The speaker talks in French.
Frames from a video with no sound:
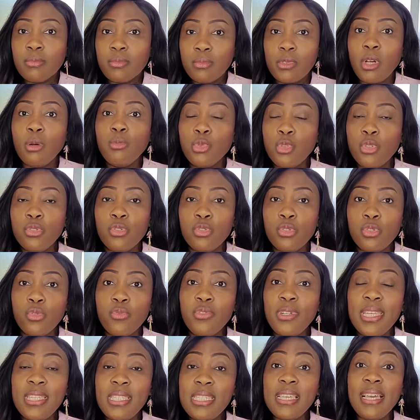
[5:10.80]
comme je, je, vous
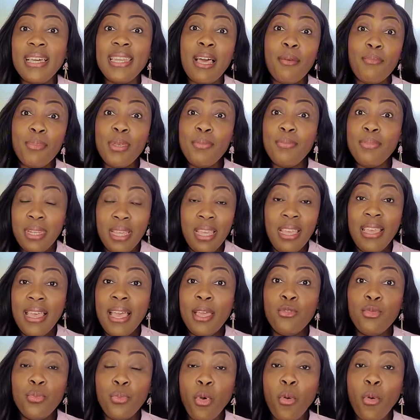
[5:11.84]
l'ai dit, hein, la Bible, elle nous